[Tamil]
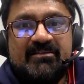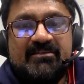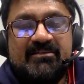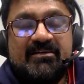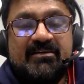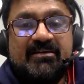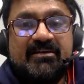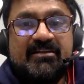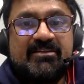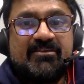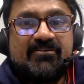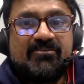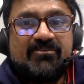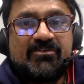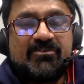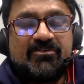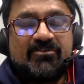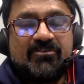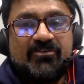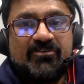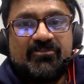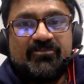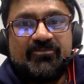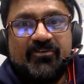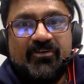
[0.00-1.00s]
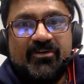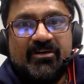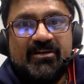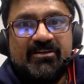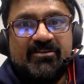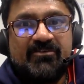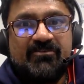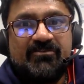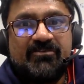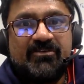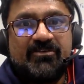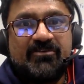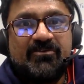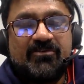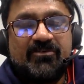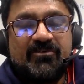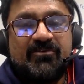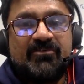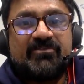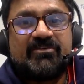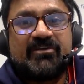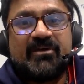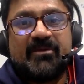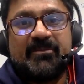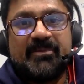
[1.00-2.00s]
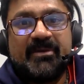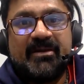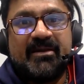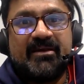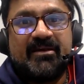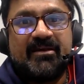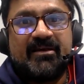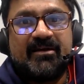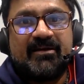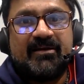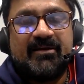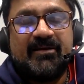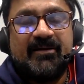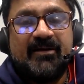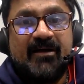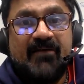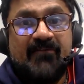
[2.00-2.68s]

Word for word: தேர்ட்டி தௌசண்ட் க்ரோர்ஸ் ஃபார்ட்டி தௌசண்ட் க்ரோர்ஸ் அப்படின்றாங்க